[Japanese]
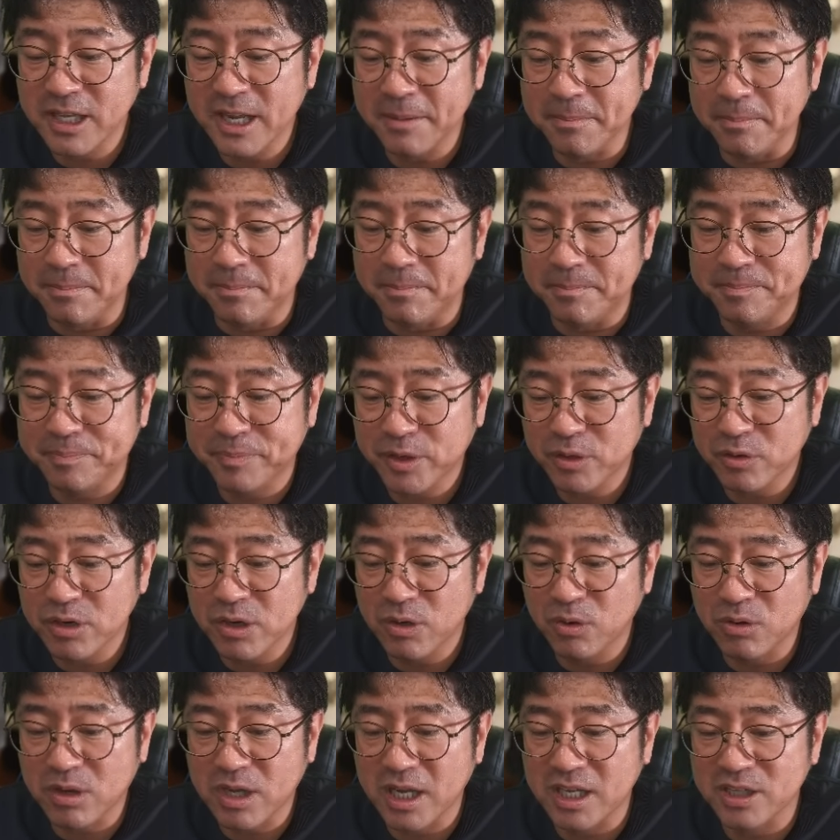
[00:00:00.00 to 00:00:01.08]
で、こ
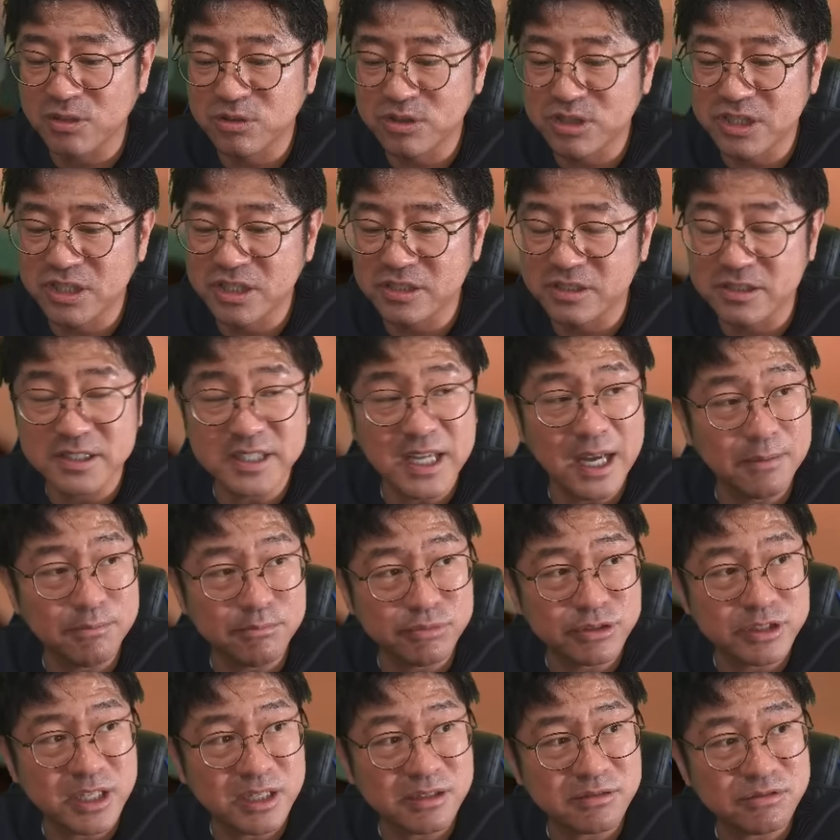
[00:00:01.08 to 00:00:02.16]
れは北海道シリーズ3
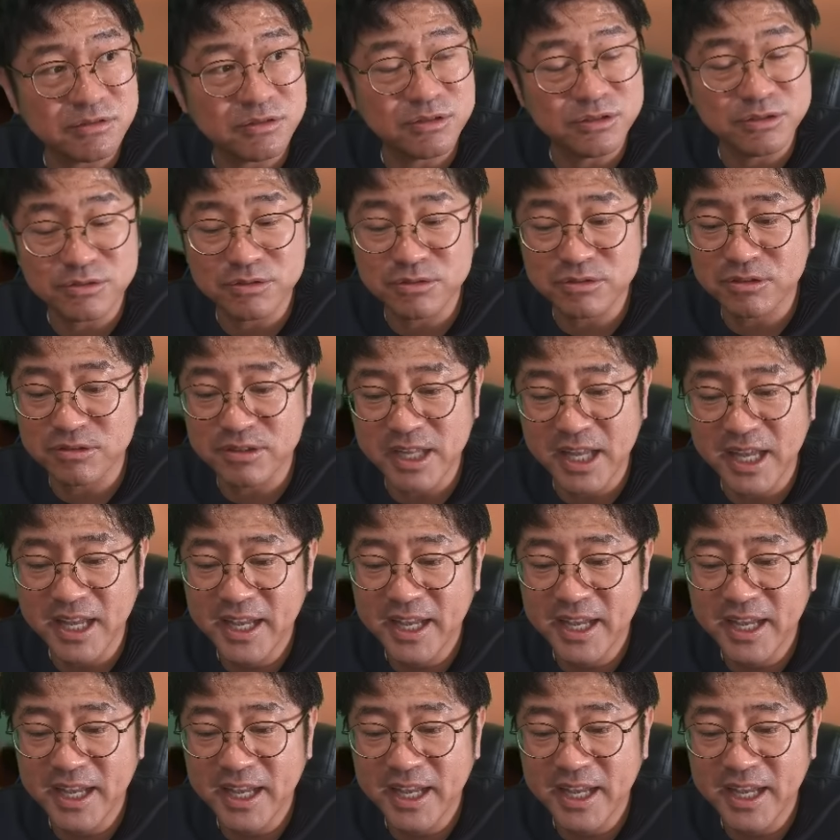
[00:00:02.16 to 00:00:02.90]
部作ということ